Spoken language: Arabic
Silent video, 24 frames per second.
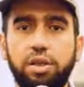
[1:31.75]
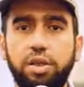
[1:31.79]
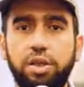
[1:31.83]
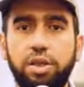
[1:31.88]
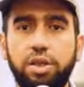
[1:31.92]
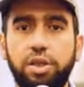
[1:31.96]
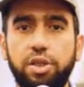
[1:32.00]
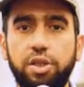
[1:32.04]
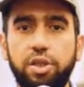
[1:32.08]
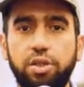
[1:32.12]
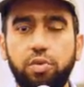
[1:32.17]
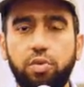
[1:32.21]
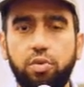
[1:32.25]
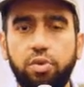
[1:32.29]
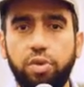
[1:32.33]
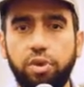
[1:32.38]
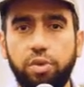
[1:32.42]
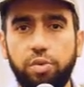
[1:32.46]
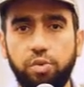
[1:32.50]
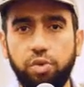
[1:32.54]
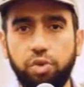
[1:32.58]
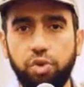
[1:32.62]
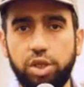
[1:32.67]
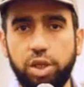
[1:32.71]
الذي
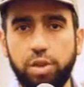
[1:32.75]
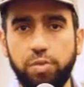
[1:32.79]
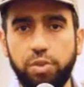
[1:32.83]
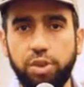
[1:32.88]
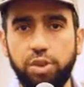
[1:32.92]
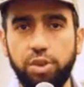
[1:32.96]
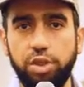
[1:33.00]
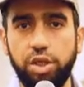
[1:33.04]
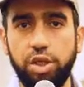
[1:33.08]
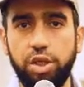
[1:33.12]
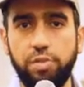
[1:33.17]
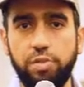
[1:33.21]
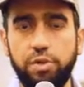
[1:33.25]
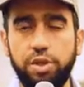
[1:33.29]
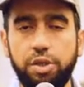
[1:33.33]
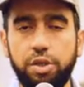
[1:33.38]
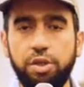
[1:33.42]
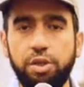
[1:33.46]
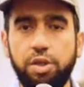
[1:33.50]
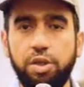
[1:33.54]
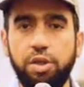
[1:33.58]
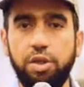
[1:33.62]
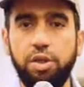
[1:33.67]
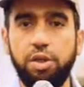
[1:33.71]
تنظمه جامعة طيبة
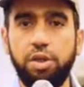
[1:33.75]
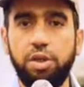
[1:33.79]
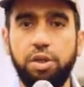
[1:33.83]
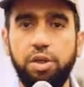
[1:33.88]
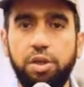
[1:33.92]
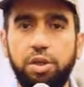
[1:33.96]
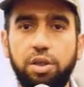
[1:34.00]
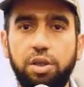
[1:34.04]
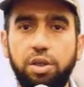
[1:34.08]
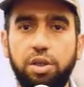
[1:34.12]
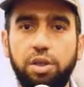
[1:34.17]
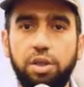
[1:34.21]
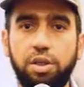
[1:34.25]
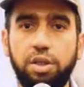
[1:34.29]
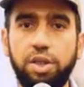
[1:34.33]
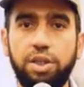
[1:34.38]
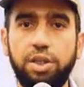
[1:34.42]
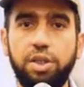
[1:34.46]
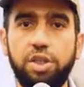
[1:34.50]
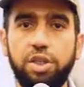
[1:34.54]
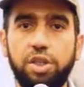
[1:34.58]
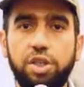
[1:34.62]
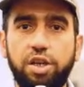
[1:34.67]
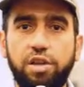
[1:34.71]

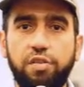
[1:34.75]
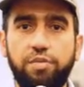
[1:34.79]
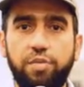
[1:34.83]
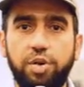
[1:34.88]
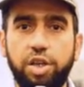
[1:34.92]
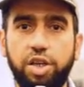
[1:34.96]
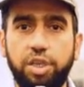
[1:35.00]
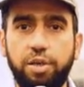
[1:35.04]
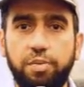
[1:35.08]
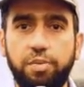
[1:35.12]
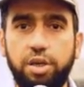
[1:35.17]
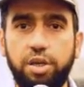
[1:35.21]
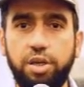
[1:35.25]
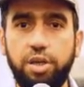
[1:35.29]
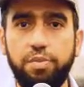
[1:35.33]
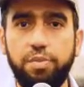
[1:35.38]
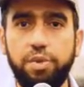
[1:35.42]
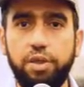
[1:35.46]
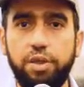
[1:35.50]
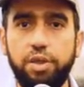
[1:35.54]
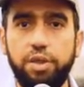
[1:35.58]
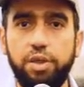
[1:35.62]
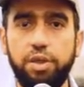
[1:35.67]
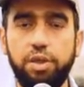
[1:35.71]
تحت إشراف مكتب
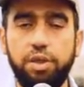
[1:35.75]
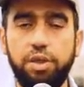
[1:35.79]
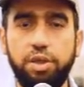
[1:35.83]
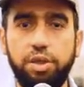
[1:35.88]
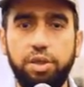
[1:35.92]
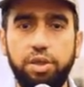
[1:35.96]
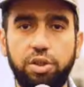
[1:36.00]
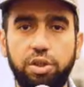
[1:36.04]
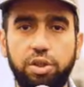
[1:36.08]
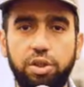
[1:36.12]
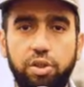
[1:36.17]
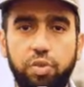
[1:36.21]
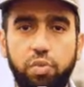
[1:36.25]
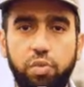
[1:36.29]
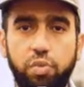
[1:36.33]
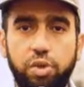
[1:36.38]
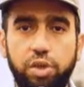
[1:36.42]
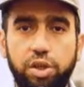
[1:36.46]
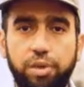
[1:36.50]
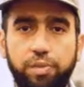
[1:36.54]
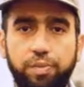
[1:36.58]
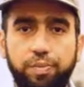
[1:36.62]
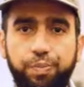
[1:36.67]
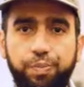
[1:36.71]
العمل
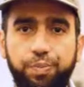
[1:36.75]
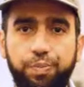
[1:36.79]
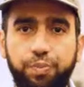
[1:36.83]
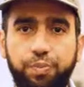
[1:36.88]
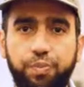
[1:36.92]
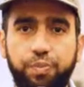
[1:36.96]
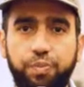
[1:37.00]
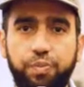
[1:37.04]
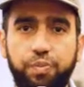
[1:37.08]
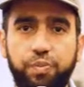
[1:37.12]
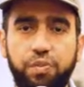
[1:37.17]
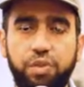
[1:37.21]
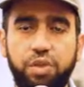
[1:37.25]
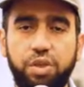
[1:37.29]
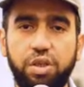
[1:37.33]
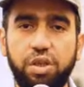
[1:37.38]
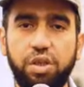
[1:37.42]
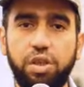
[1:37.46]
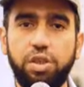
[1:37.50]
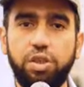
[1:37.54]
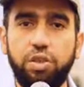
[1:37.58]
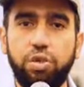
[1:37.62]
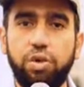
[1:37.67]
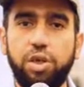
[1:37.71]
التطوعي
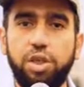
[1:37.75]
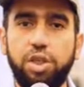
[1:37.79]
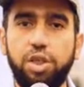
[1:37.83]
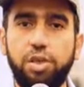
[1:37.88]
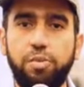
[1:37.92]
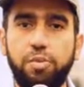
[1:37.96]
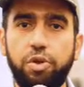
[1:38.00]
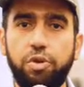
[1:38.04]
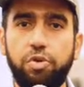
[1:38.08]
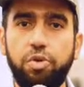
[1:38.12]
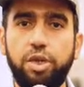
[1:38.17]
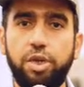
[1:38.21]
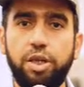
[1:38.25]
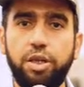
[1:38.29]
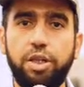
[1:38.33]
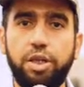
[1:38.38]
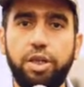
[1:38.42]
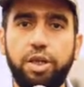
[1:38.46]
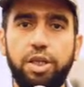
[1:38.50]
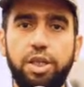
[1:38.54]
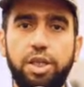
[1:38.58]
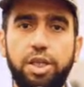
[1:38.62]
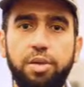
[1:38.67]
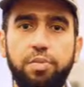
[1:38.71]
آه، تقدم الكلية
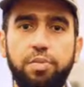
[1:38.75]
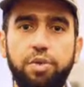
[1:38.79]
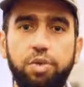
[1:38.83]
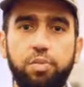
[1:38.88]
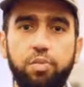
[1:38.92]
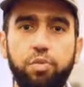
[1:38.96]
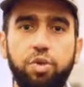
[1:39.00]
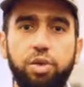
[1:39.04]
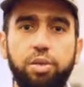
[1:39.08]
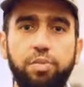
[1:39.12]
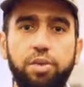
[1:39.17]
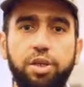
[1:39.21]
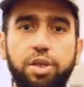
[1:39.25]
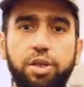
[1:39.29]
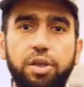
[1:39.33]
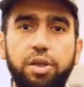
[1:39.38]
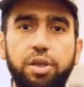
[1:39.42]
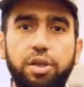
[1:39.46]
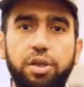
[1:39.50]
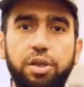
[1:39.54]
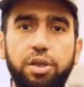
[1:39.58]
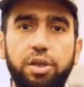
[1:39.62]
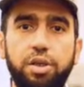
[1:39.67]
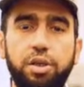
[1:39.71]
التقنية مجموعة من
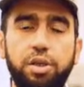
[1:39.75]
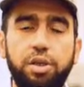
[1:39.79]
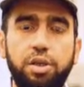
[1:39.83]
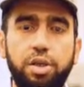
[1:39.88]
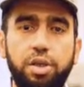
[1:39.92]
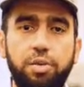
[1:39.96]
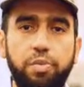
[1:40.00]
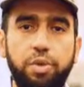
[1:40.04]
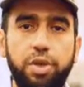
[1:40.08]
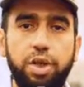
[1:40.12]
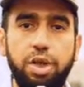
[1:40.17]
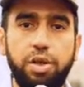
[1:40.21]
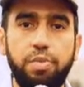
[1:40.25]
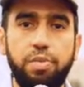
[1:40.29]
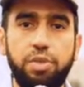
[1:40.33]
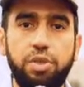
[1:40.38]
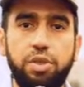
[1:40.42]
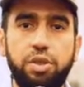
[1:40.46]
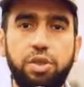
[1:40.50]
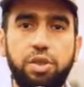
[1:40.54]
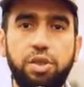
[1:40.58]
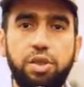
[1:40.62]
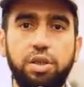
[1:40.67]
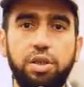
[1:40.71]
آه، البرامج
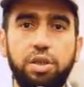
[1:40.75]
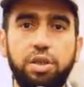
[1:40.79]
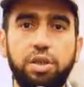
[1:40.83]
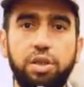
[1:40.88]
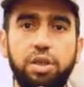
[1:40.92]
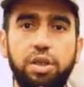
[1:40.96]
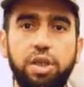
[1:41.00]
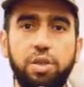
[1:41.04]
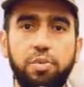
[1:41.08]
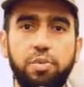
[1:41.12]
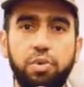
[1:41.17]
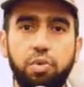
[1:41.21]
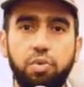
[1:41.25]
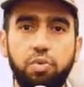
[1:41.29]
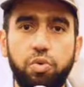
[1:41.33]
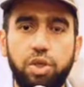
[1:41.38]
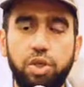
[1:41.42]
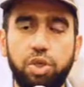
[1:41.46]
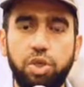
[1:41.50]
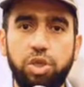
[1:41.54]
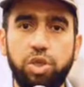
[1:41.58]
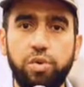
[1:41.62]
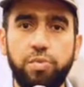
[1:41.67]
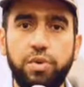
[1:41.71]
آه،
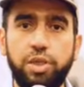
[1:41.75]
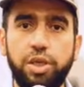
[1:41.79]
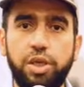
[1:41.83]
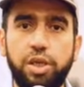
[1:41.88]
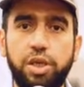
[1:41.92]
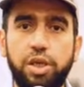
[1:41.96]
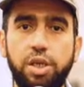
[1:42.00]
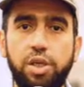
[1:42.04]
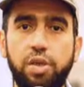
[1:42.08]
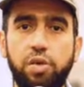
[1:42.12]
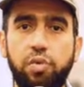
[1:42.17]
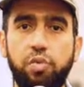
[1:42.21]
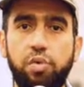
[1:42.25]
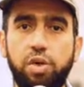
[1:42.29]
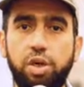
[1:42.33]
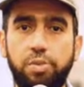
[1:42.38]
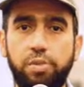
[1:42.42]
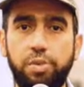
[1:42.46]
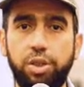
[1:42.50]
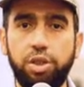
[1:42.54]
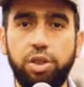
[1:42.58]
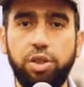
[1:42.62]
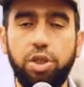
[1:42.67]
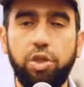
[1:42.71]
كمسؤولية اجتماعية
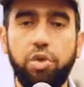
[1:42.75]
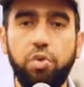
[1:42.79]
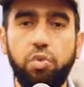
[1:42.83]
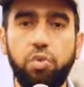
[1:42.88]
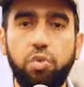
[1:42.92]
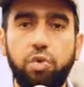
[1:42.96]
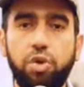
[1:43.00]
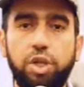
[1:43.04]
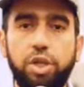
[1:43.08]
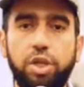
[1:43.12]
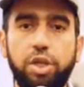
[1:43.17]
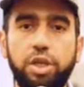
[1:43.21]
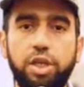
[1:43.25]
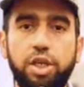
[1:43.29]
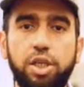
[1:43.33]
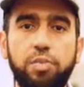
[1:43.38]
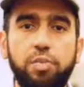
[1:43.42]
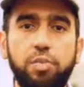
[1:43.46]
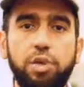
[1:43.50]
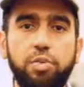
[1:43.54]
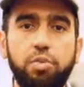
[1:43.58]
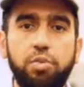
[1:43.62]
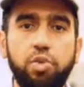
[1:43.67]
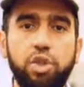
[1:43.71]
وأعمال تطوعية
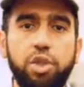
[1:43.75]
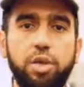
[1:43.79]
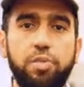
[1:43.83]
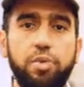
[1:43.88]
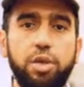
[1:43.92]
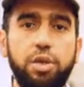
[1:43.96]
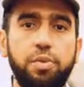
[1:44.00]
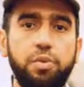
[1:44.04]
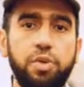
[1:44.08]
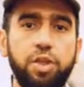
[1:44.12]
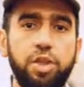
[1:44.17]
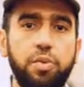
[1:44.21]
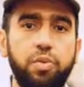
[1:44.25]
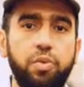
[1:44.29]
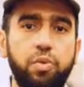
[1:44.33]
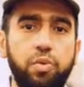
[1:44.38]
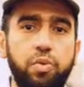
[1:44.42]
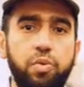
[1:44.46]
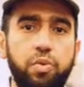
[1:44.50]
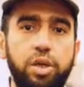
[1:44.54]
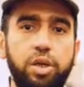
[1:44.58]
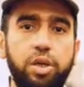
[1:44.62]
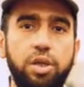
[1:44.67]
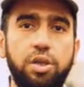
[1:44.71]
لخدمة مجتمع المدينة
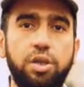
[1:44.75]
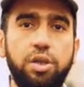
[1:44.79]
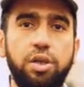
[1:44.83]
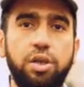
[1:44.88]
المنورة